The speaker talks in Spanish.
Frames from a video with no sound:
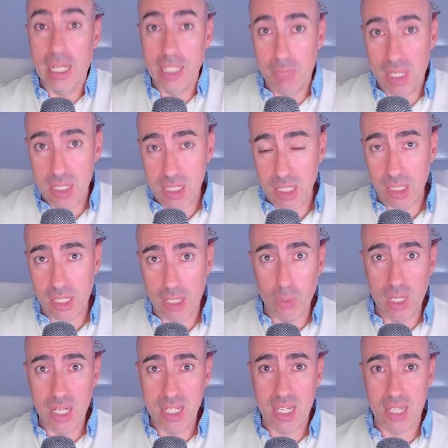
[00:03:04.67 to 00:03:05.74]
Además, te diré
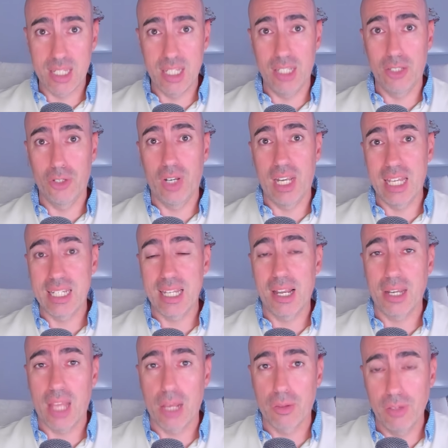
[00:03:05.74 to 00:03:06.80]
cuáles han sido las
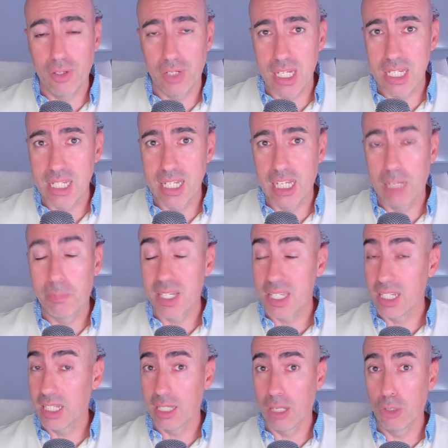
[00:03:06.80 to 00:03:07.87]
reacciones del
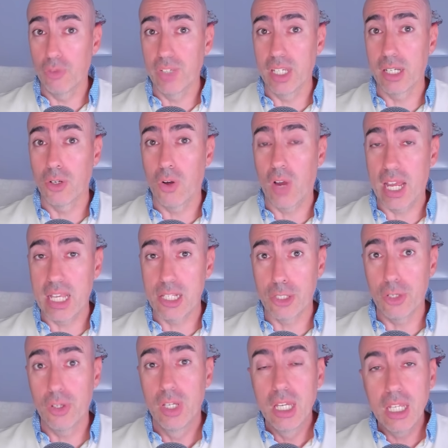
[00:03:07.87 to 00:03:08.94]
presidente del gobierno a
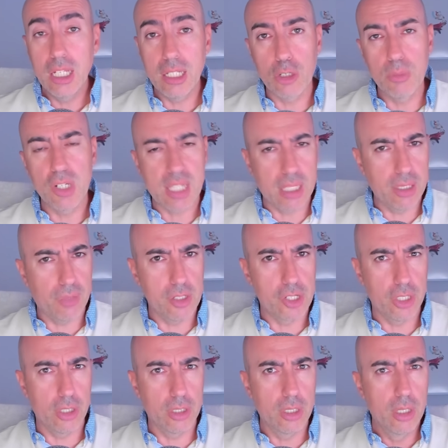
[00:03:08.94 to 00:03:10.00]
esto y de cómo esta
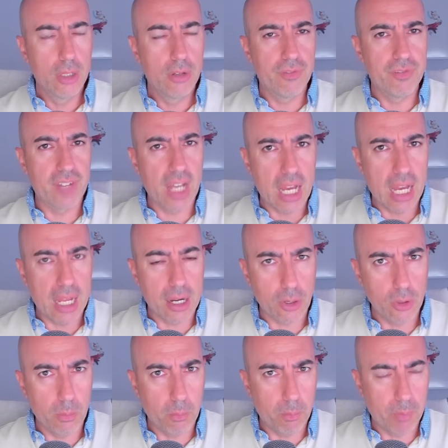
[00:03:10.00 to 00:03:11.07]
decisión va a
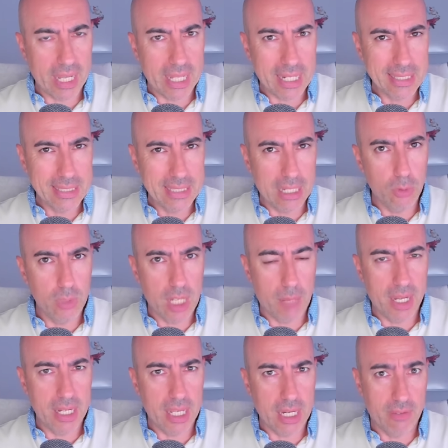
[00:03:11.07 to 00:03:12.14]
romper, de alguna
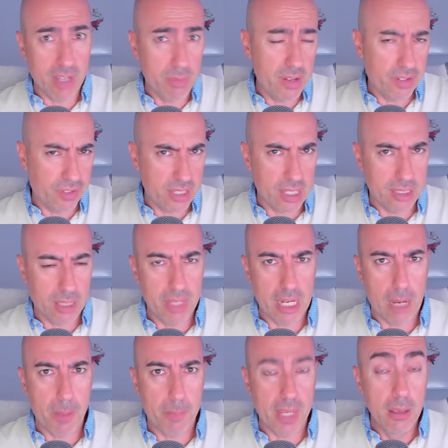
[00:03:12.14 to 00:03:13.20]
manera, va a beneficiar también
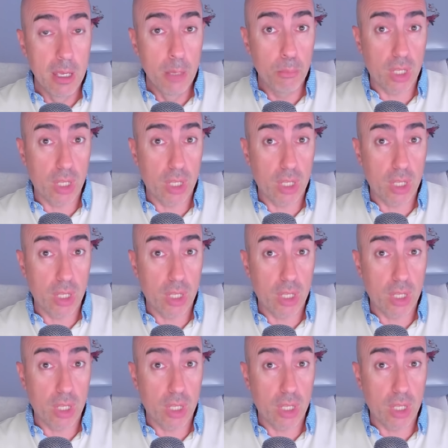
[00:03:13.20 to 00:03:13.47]
al PP,